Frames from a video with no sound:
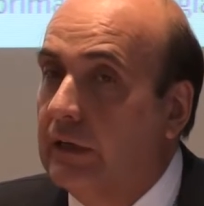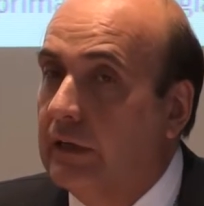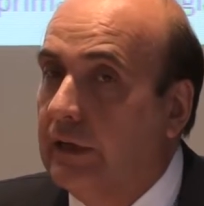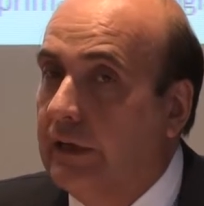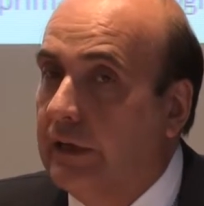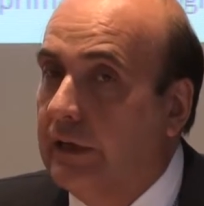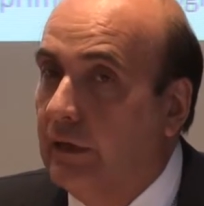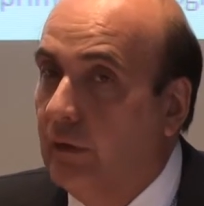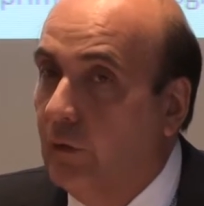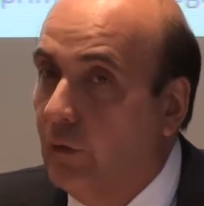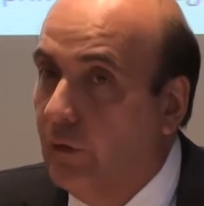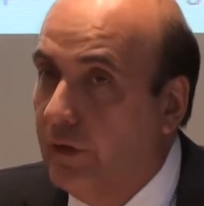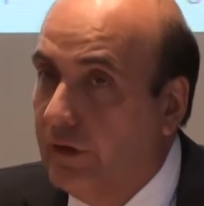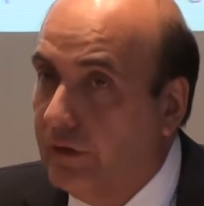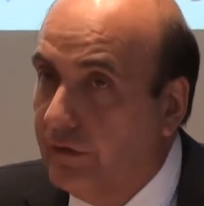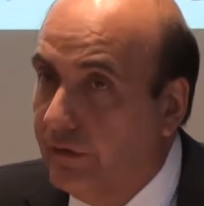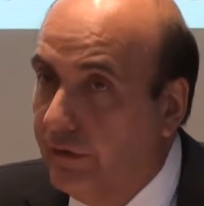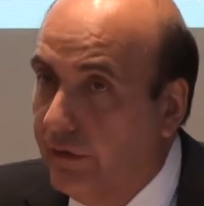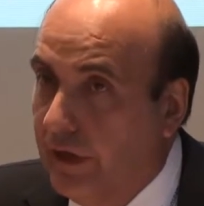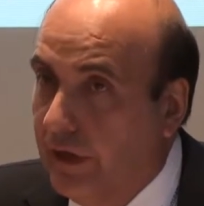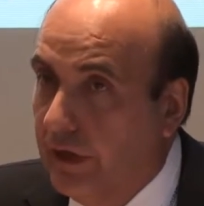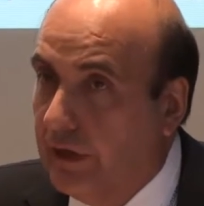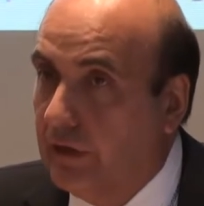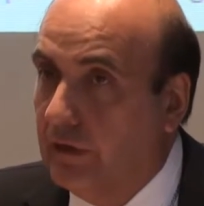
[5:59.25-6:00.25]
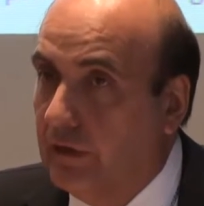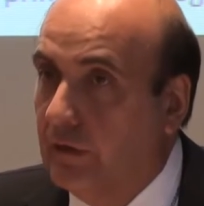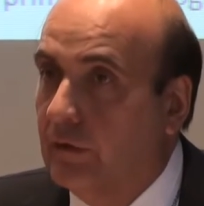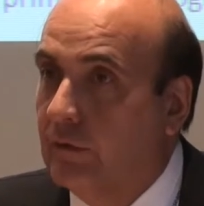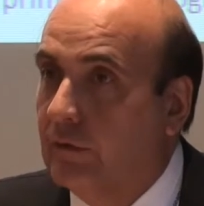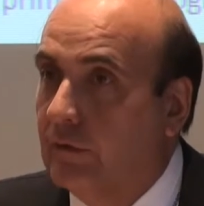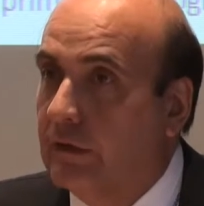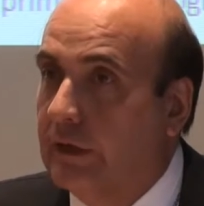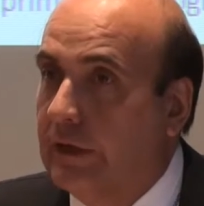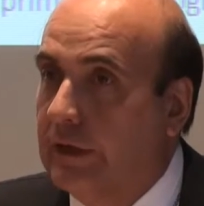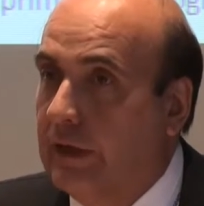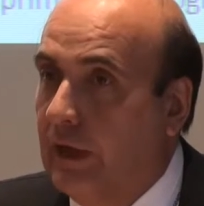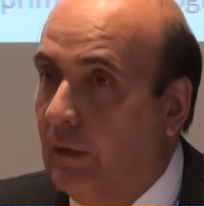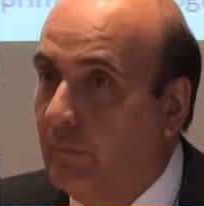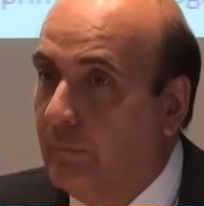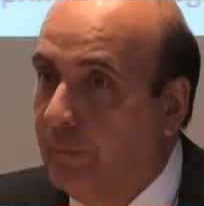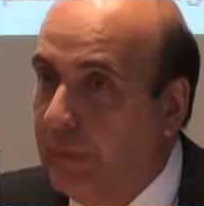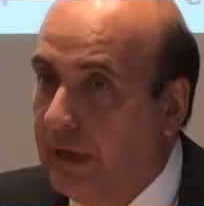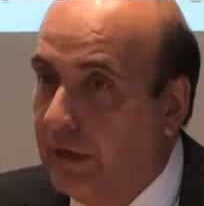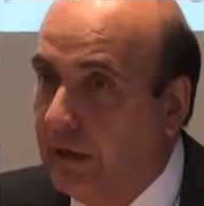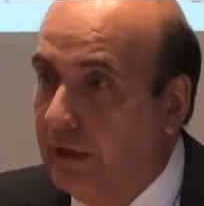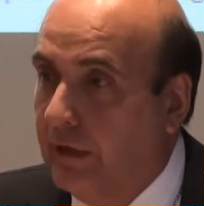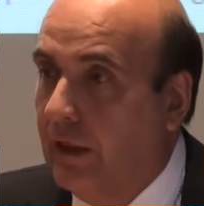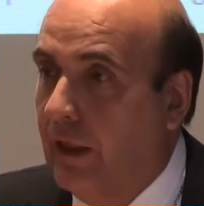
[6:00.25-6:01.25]
Que no es cierto que la
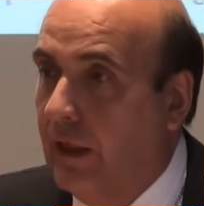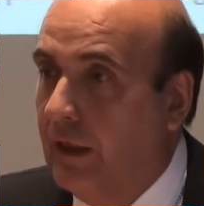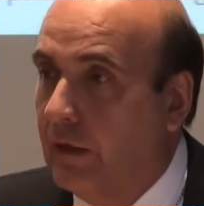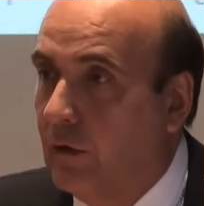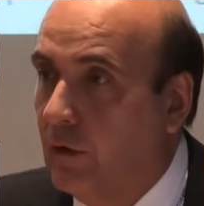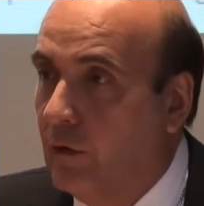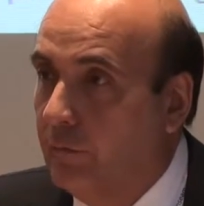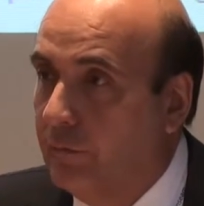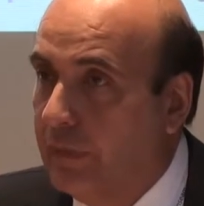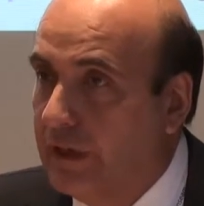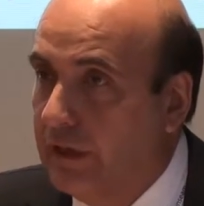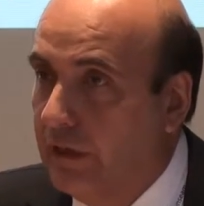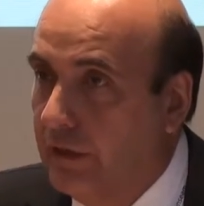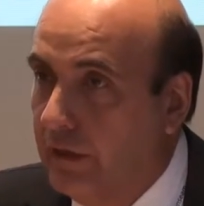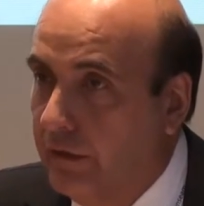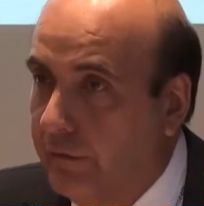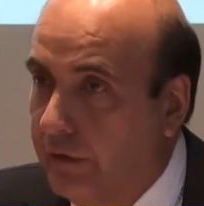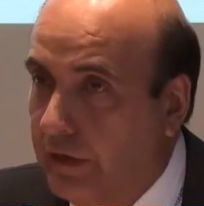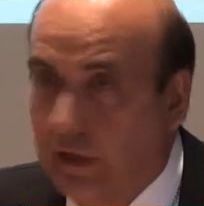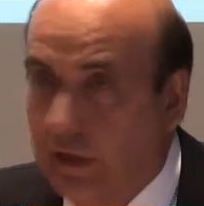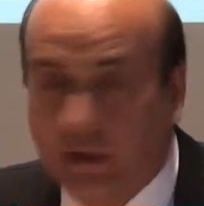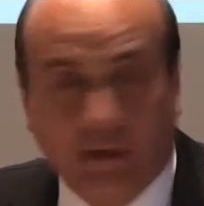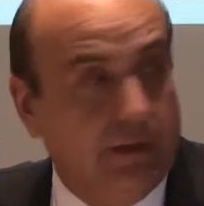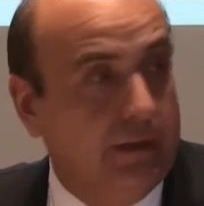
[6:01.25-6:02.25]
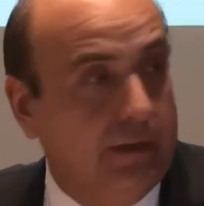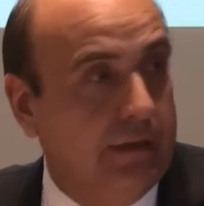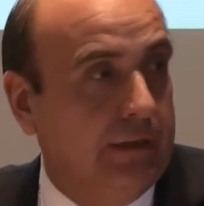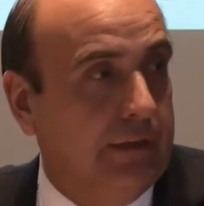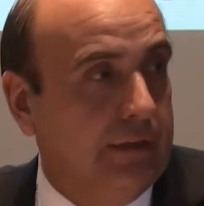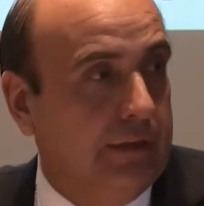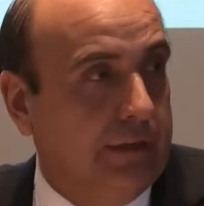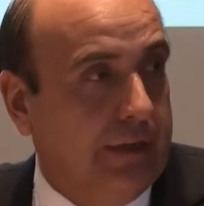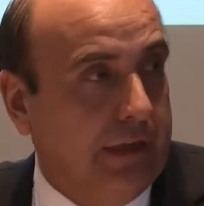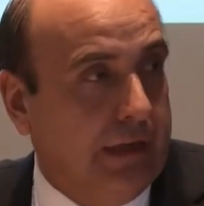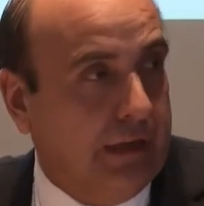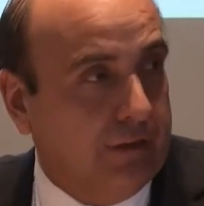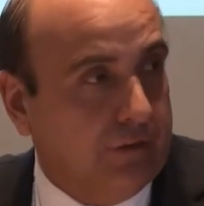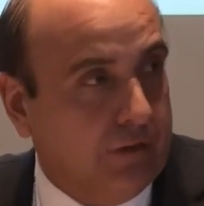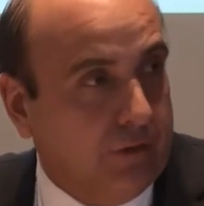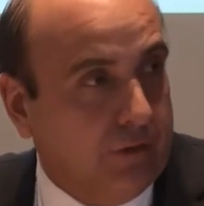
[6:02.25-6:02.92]
pérdida de competitividad de las